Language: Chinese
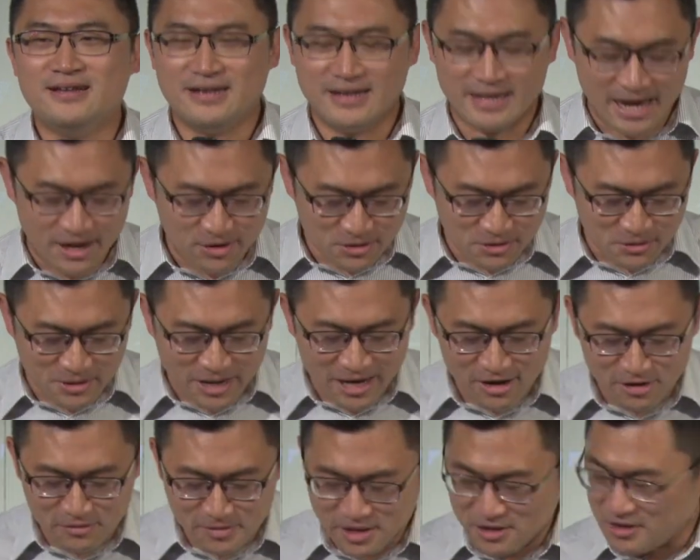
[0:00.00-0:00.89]
你看我躲在
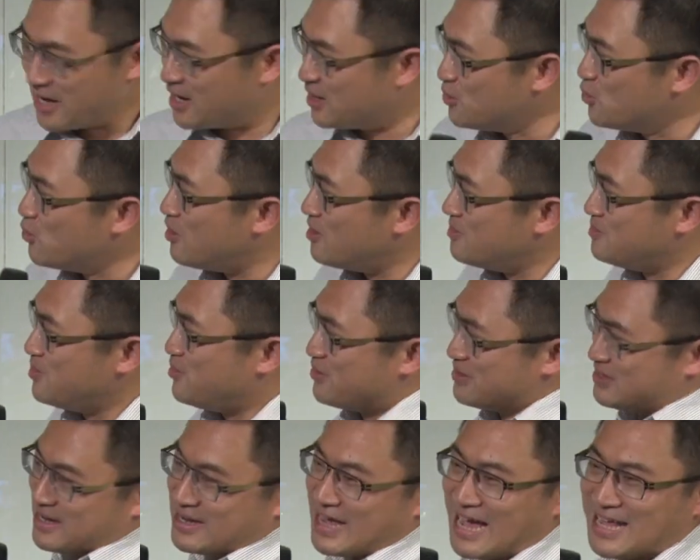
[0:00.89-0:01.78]
后面有点落寞
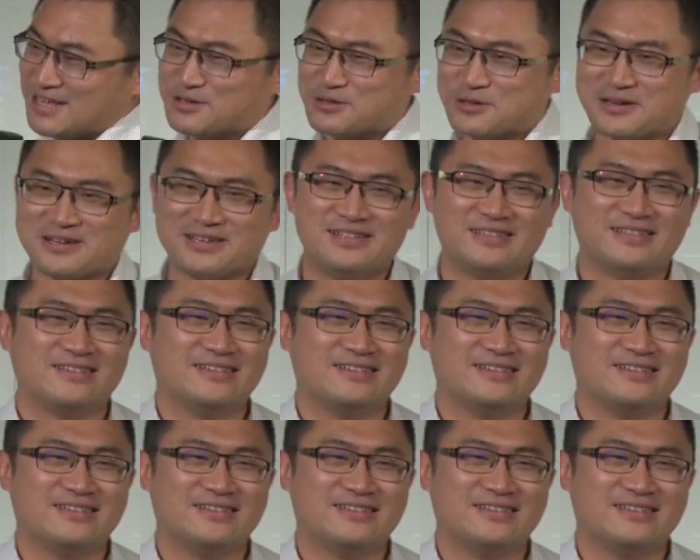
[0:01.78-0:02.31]
的感觉，